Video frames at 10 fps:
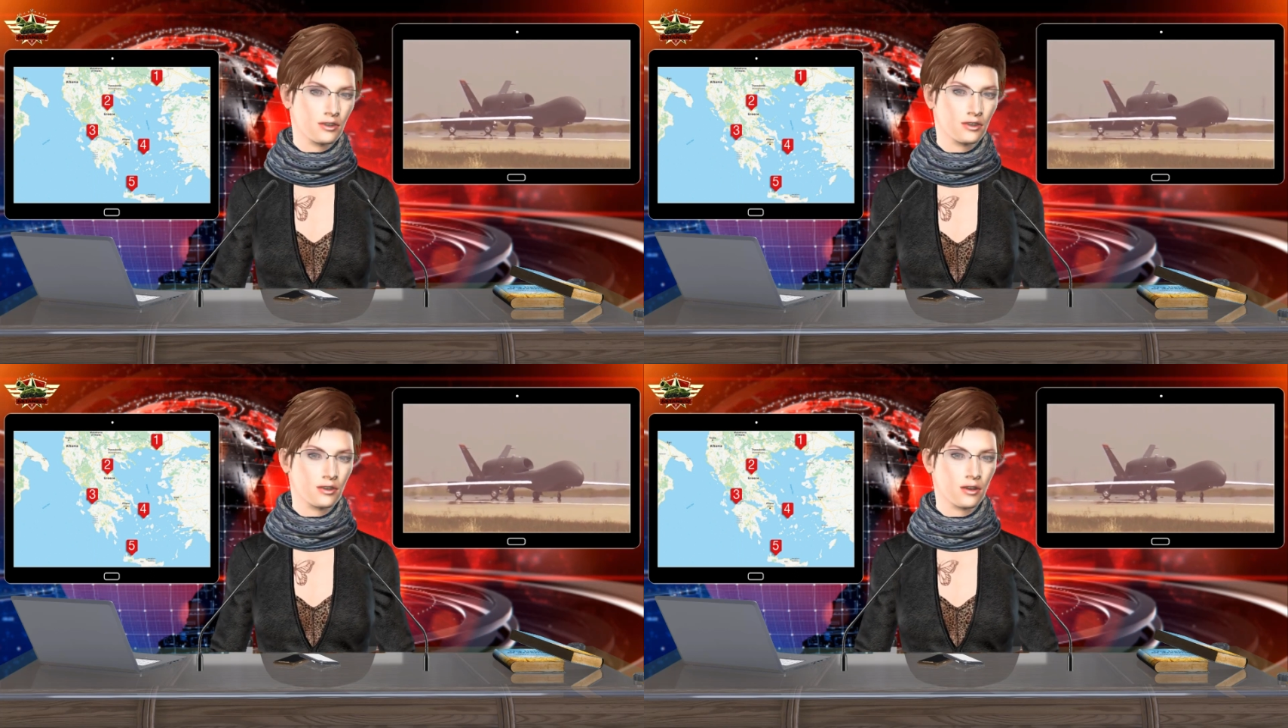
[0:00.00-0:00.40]

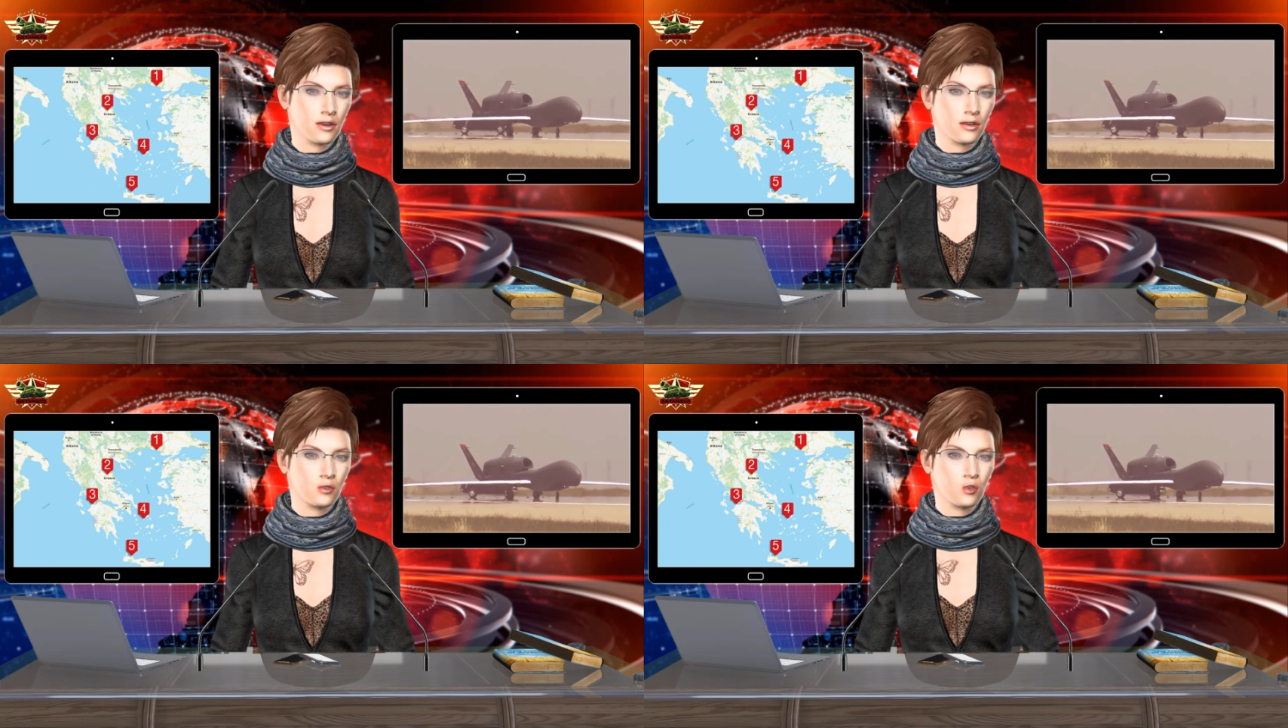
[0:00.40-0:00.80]

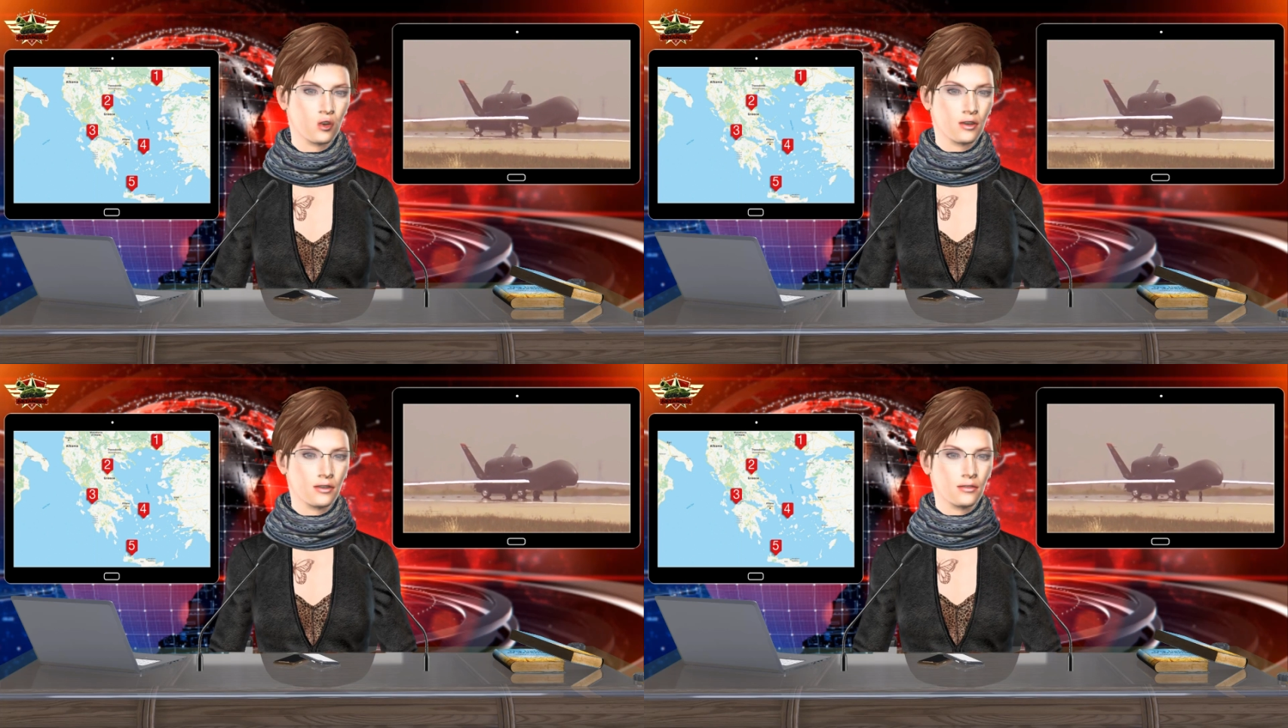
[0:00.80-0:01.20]
Kışlaya
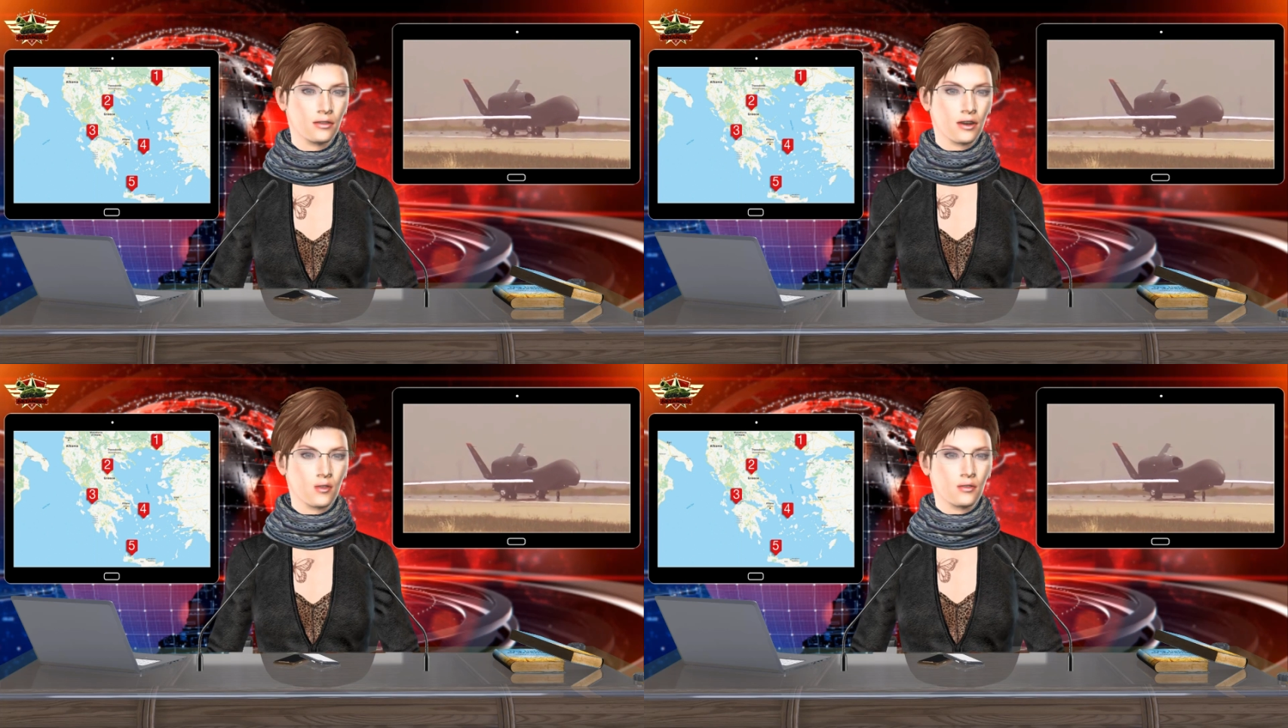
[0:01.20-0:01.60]
inşa
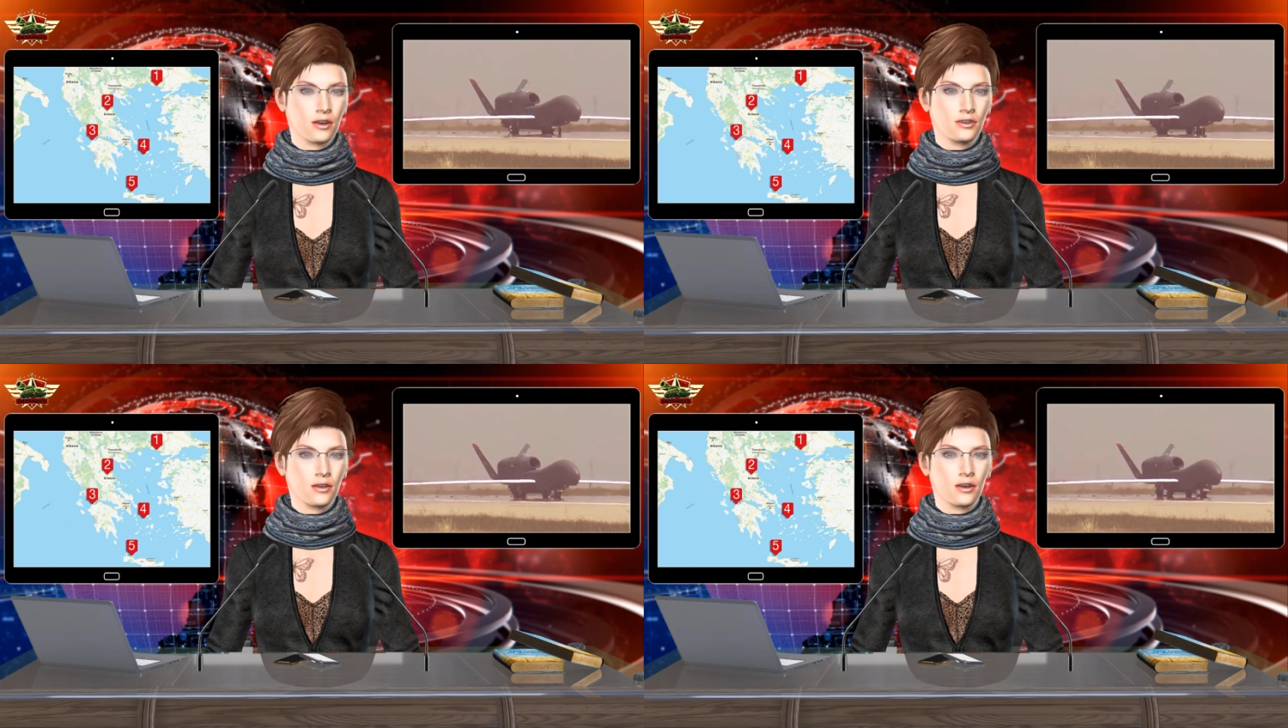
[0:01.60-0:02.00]
edilen bu
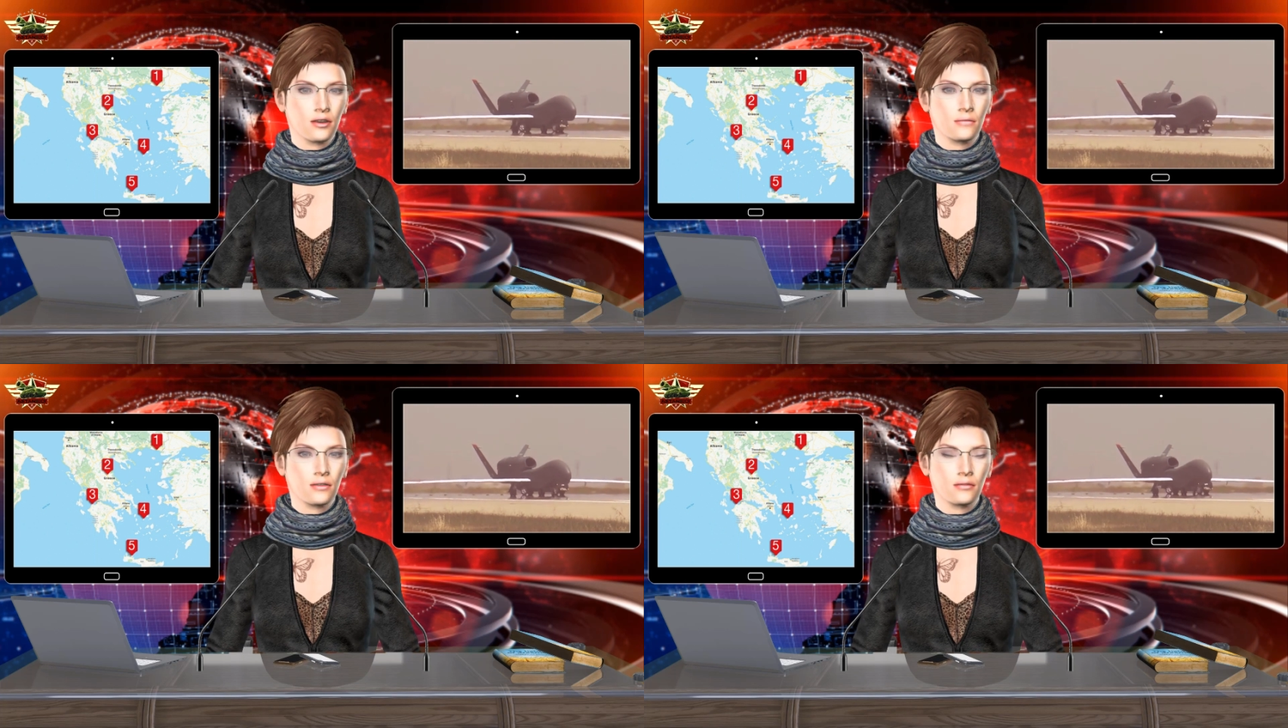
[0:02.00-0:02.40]
üssü
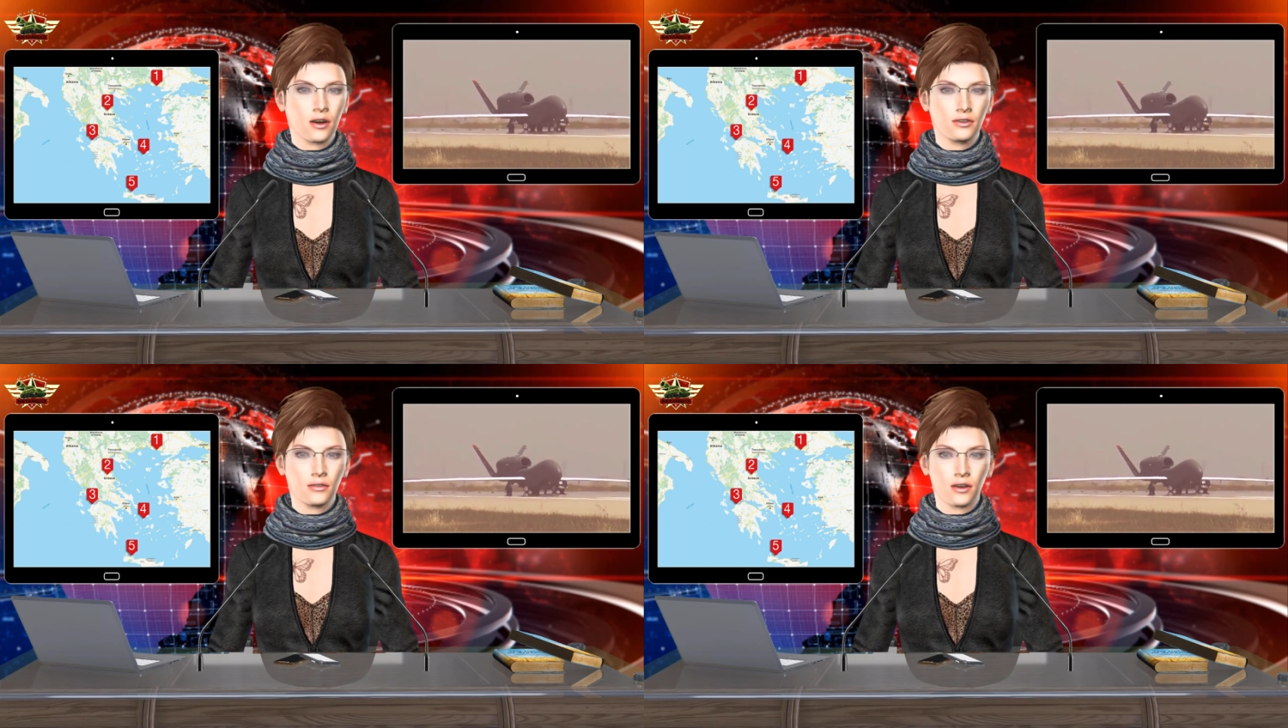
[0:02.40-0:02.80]
ABD
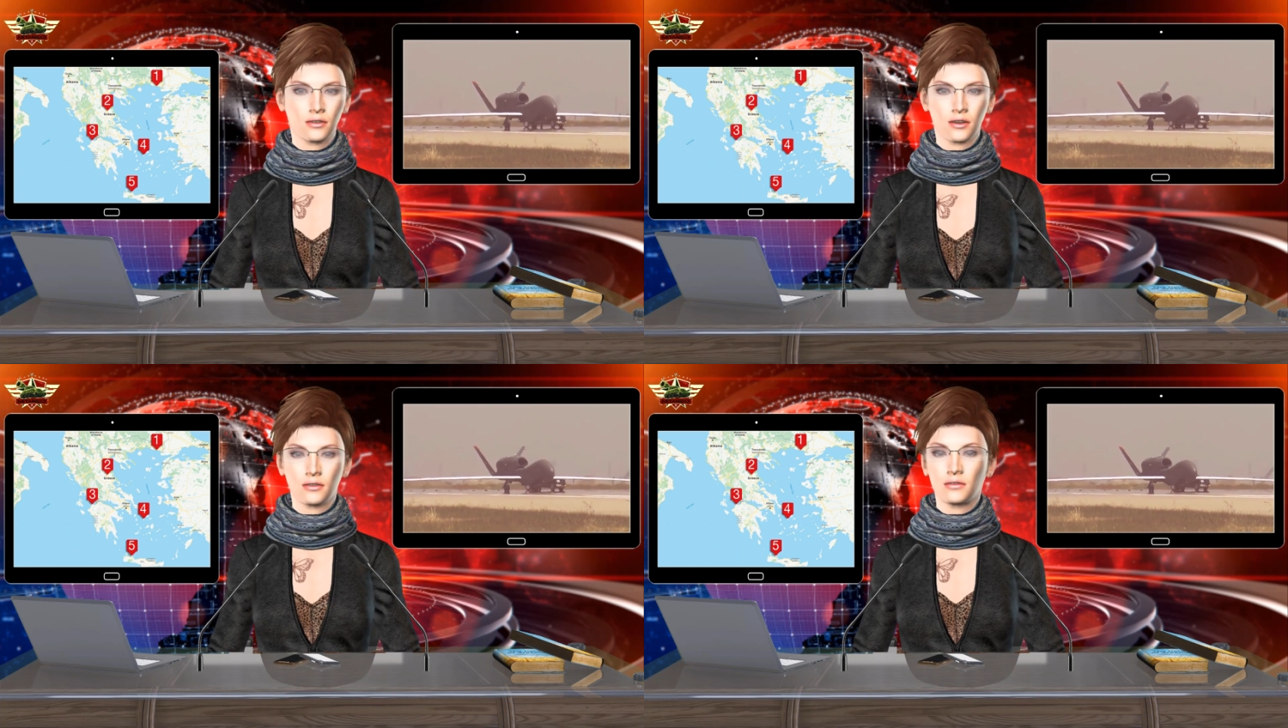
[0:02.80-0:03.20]

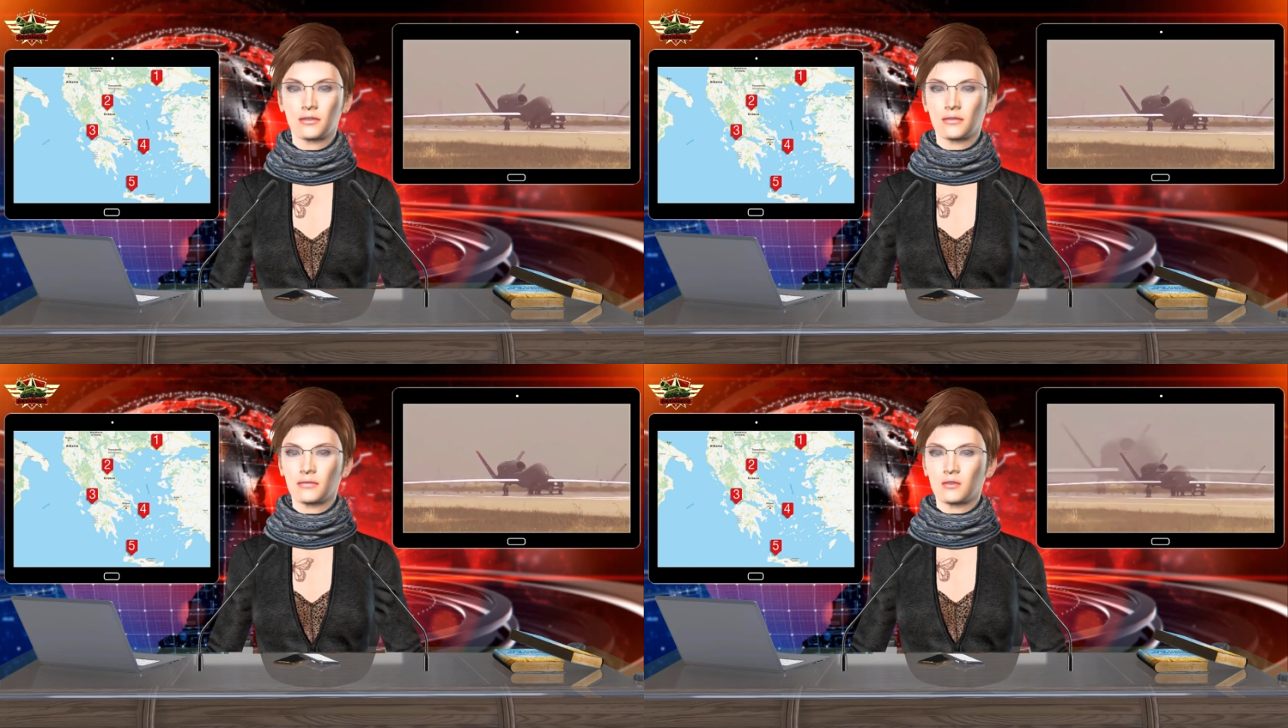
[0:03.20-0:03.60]
askerleri
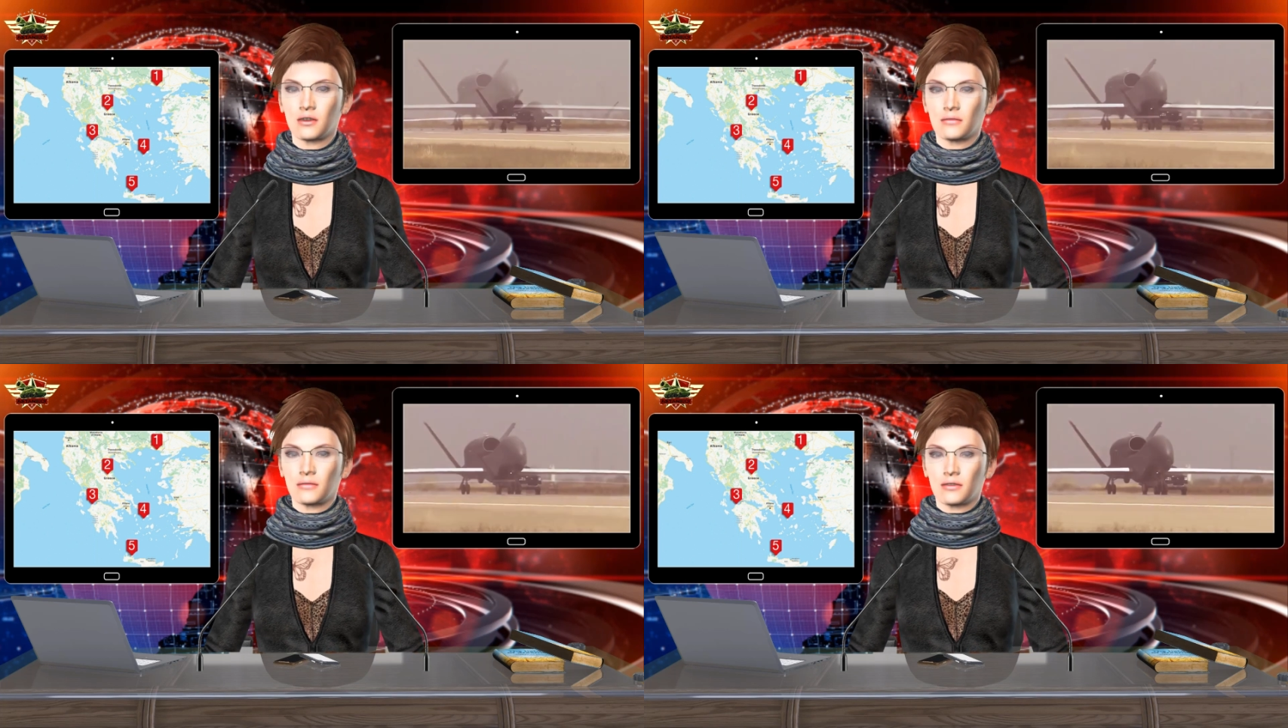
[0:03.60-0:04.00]
kullanacak.